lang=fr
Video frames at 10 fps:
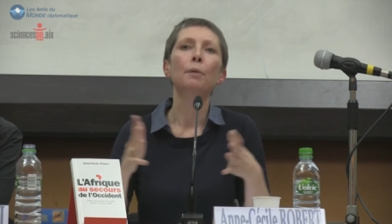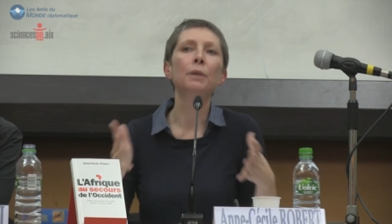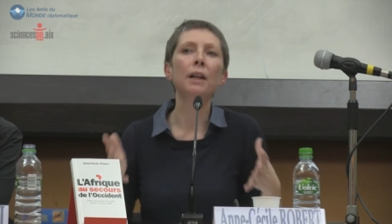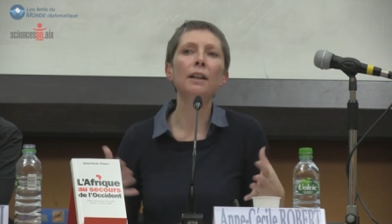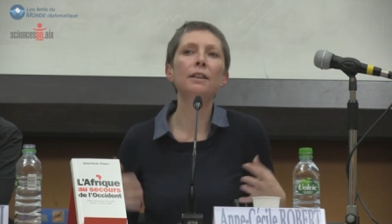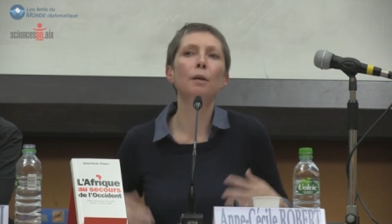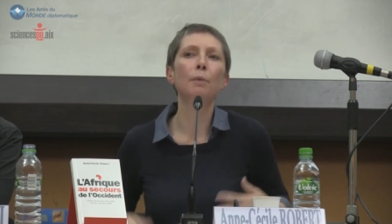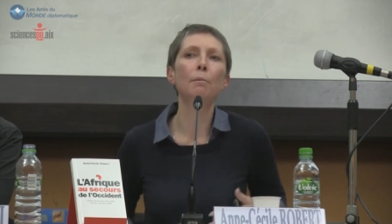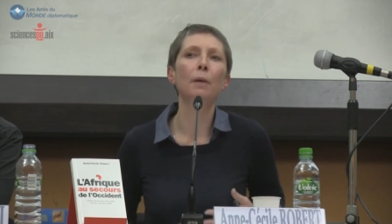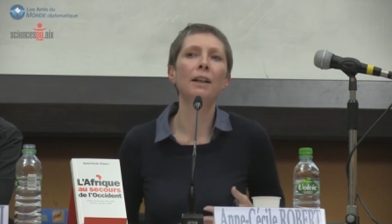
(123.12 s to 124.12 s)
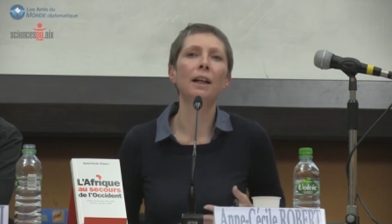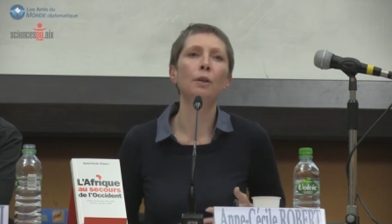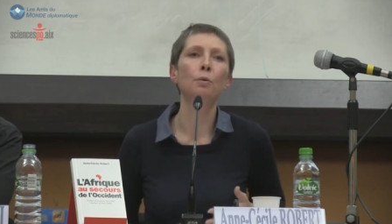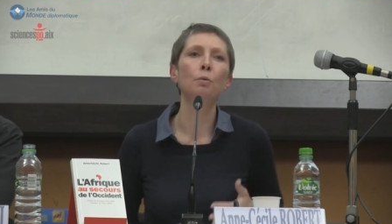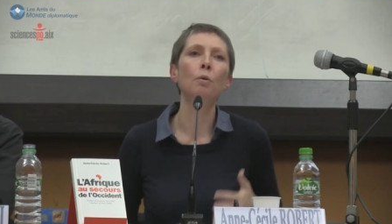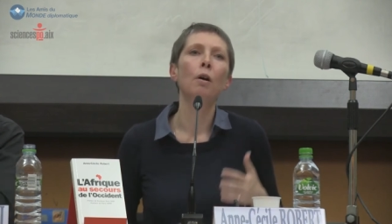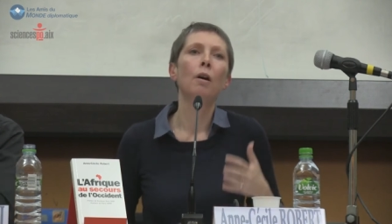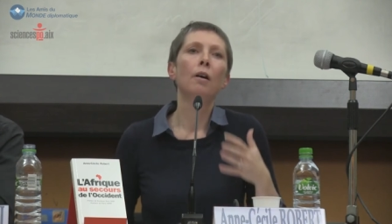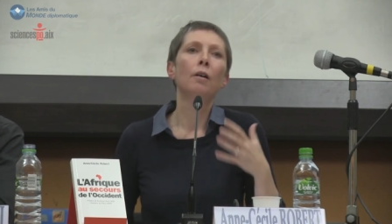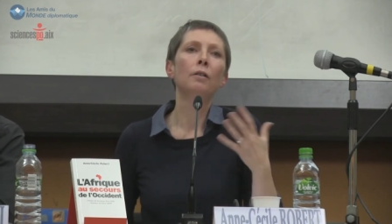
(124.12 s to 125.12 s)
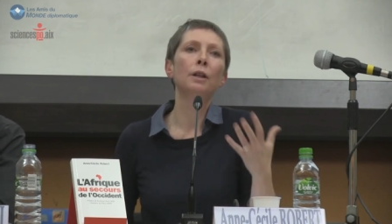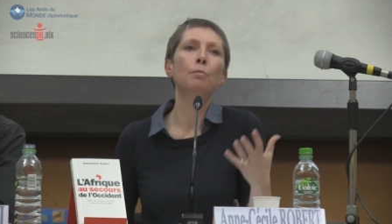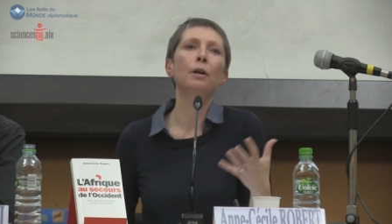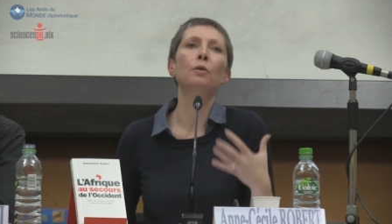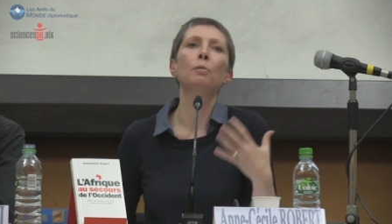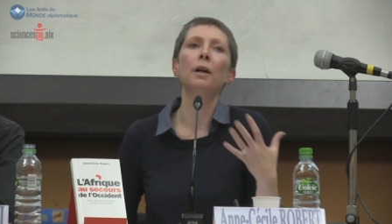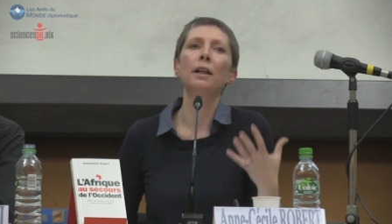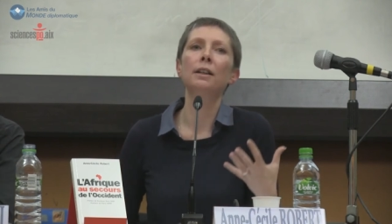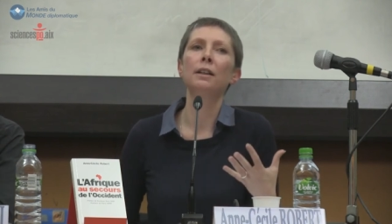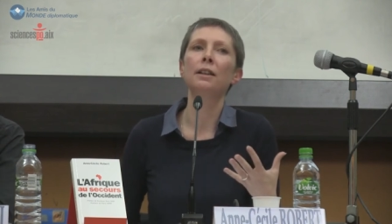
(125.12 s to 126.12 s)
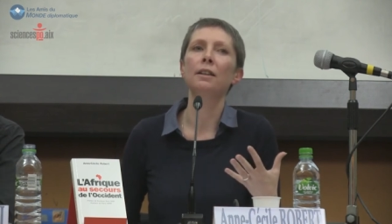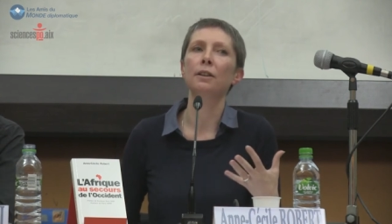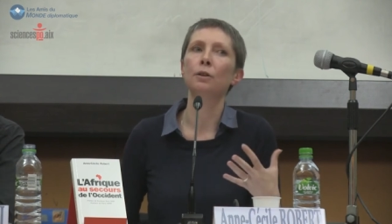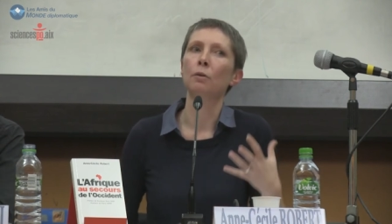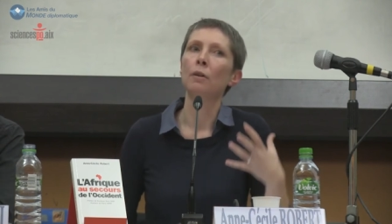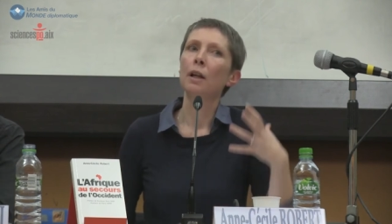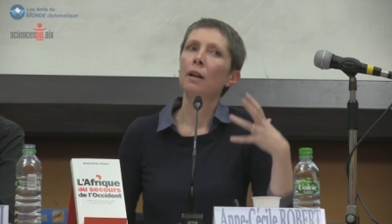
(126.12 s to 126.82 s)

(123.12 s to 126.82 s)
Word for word: mais il reste quand même malgré tout euh, des points communs et des distinctions.